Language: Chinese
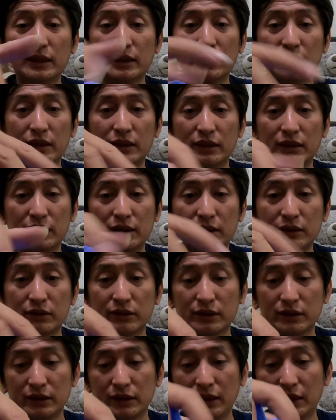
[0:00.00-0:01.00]
始的，
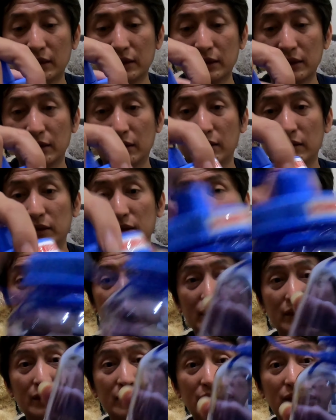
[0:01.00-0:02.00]
就是这样子，
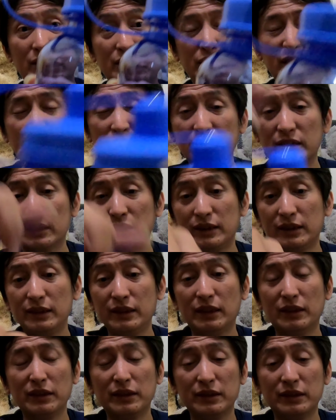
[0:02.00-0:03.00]
燕子
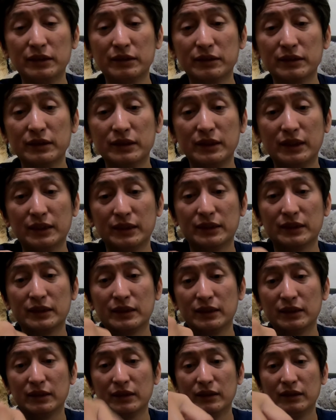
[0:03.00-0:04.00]
需要的就是这样
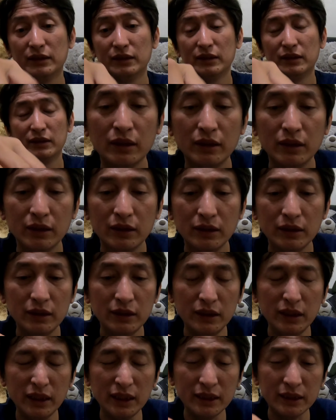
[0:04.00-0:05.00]
子，
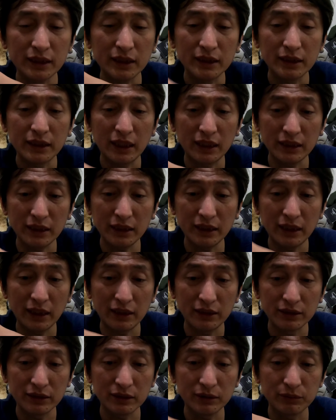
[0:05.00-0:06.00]
越简单越
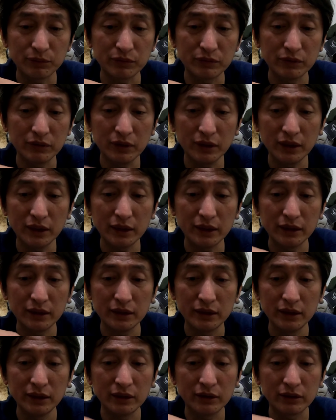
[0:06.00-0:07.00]
好，就不
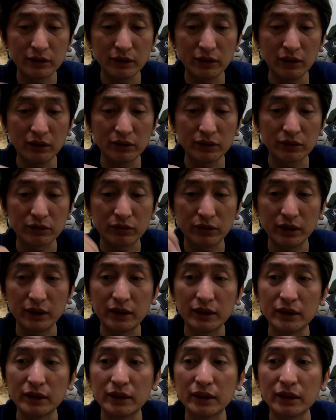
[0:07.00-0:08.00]
会有漏
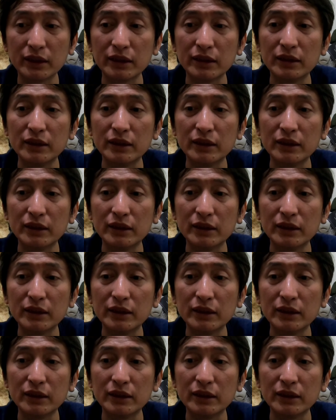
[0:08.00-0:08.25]
水的那